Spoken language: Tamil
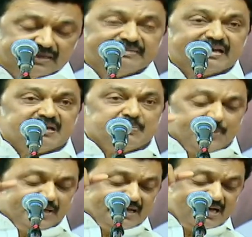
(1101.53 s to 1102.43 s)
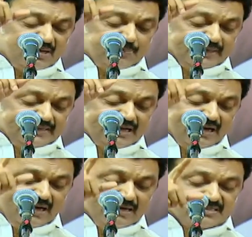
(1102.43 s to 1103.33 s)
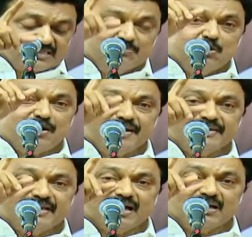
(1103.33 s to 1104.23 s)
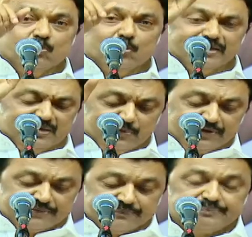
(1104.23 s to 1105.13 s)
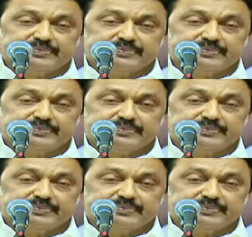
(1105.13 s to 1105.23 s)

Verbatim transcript: தந்தை பெரியார் பிறந்த நாளில் சமூக நிதி நாள் உறுதிமொழி